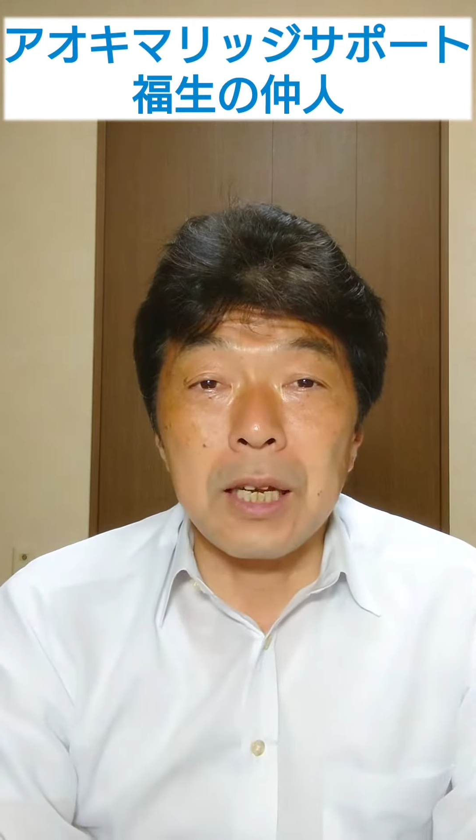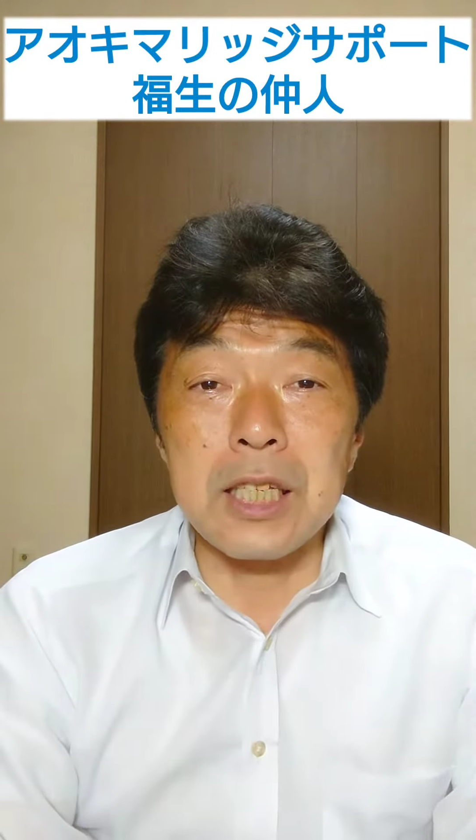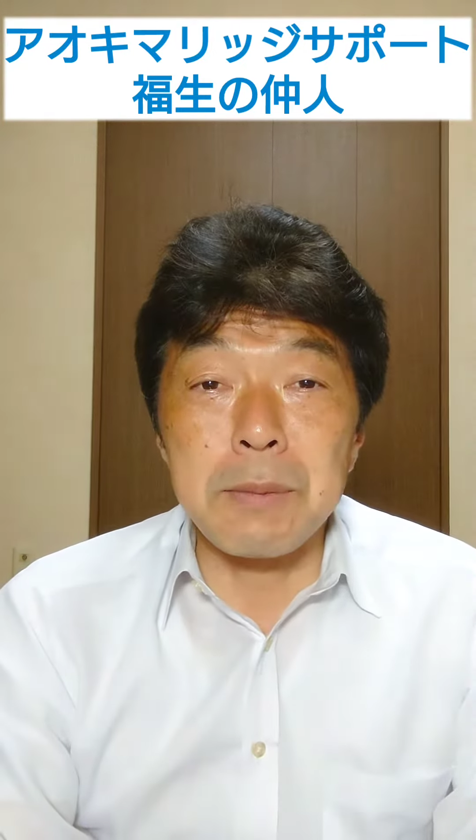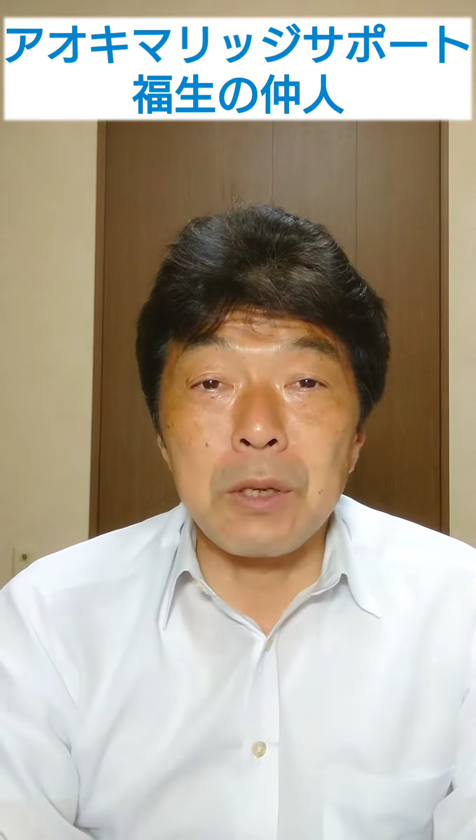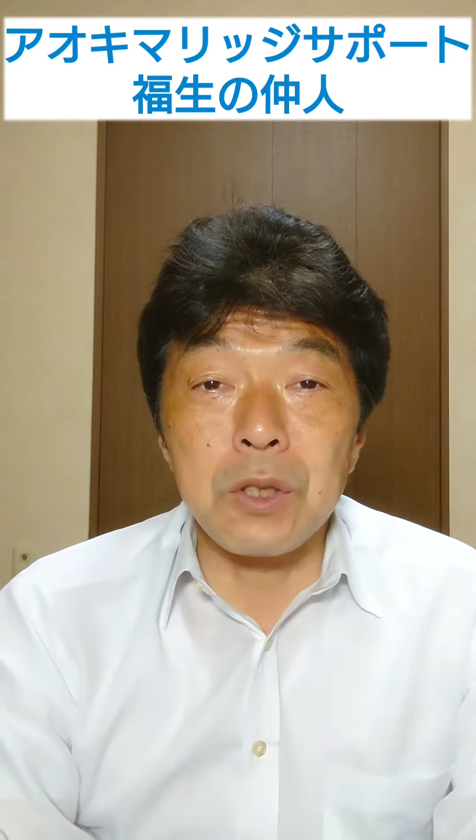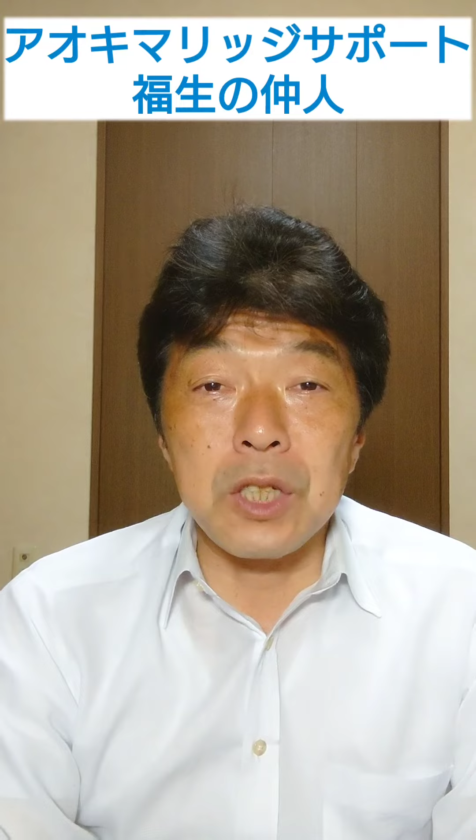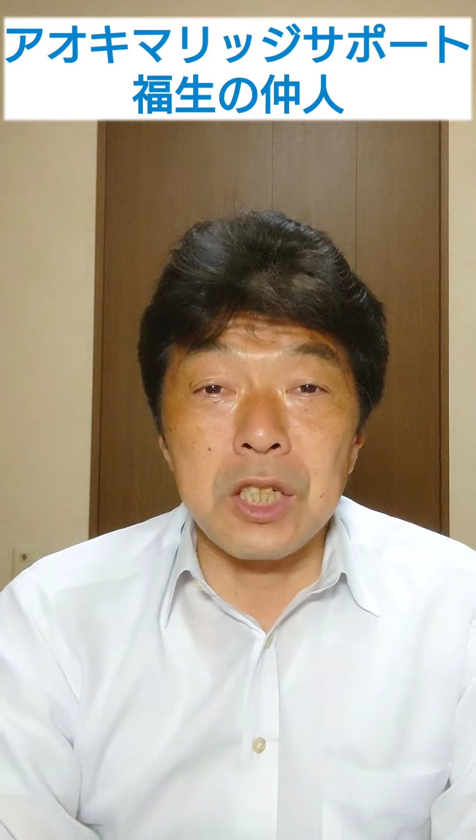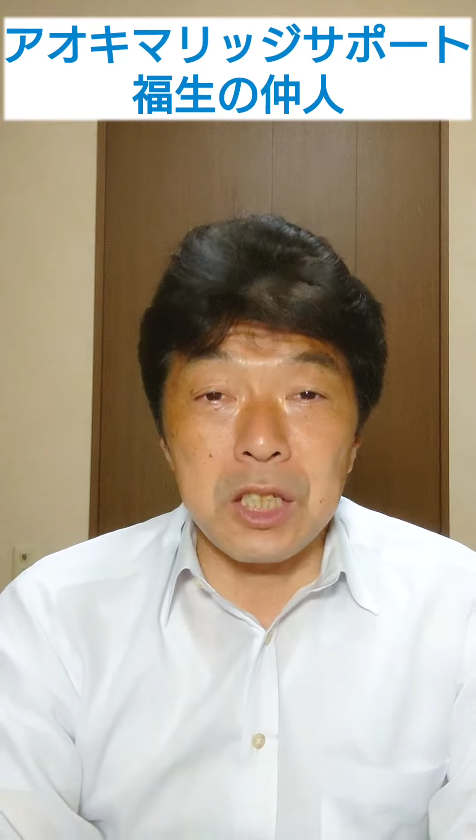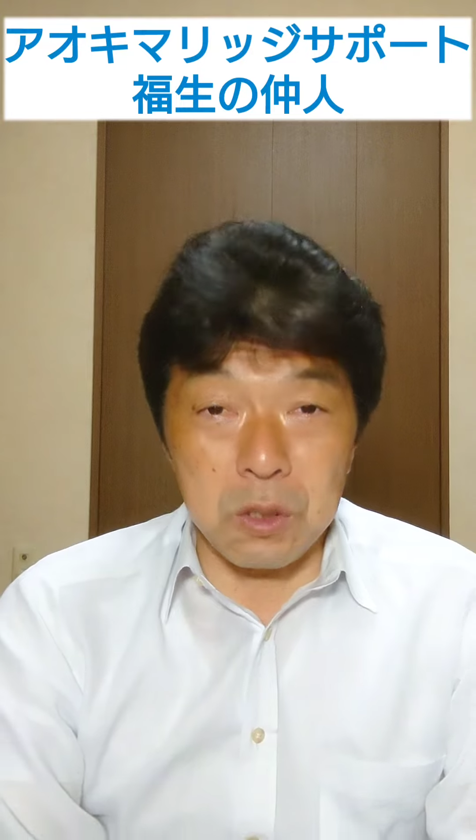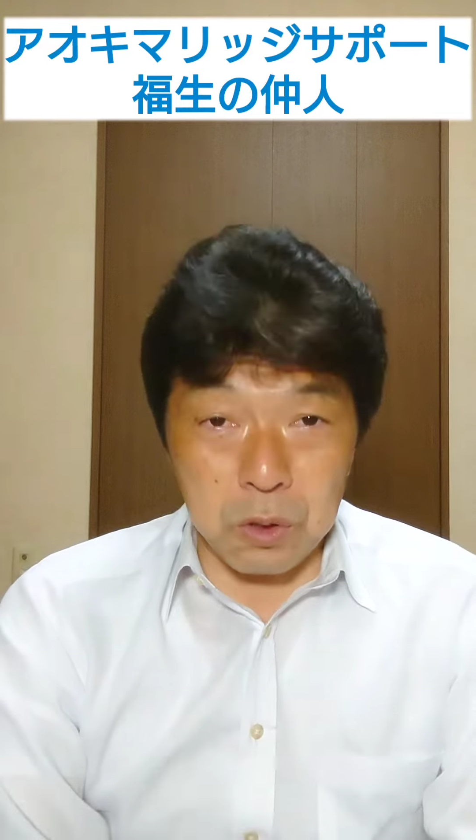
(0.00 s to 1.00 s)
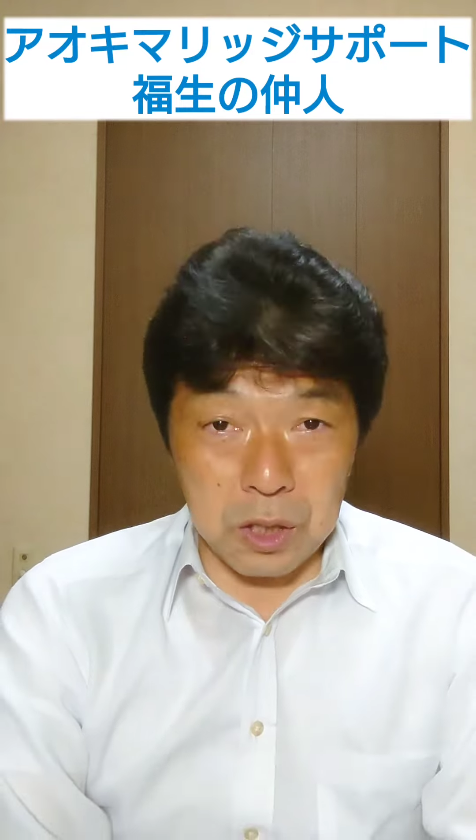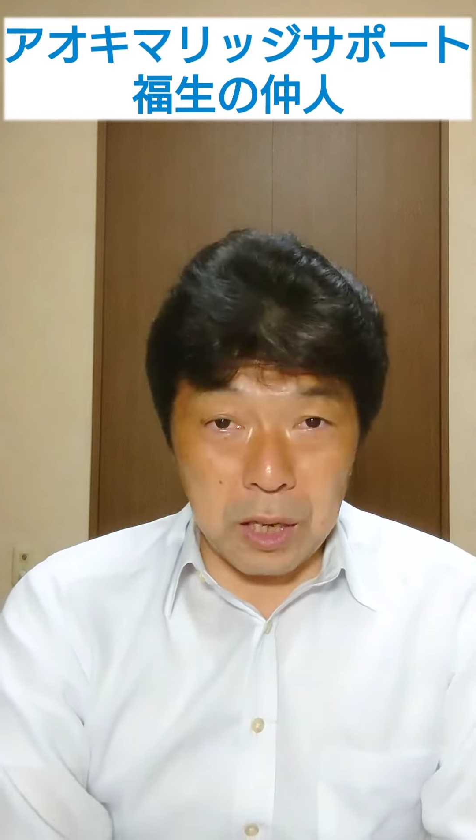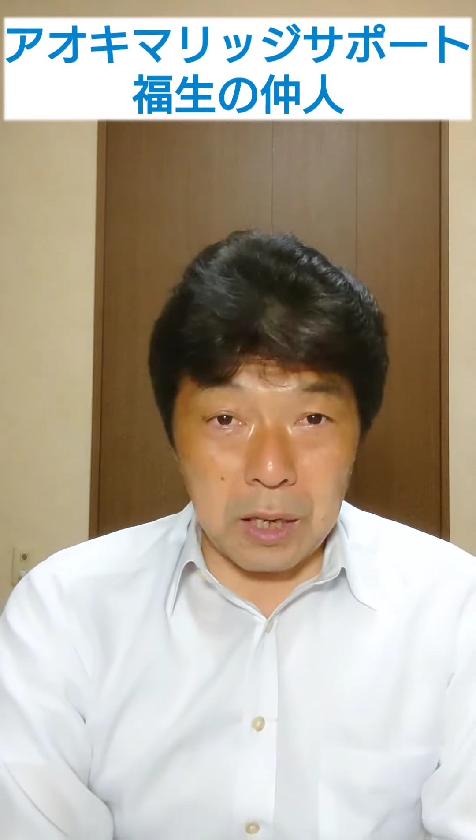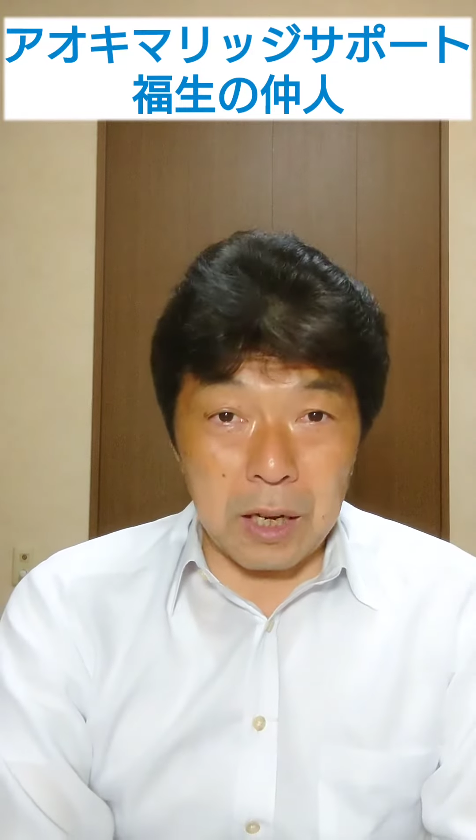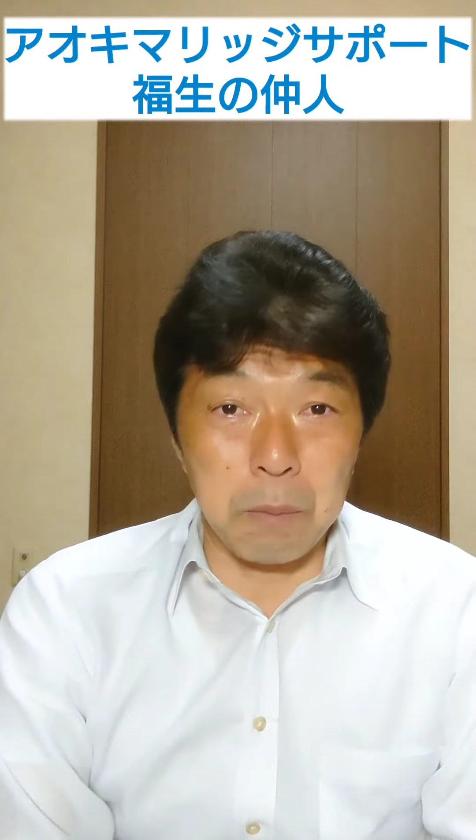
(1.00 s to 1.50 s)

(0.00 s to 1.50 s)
けじめの儀式として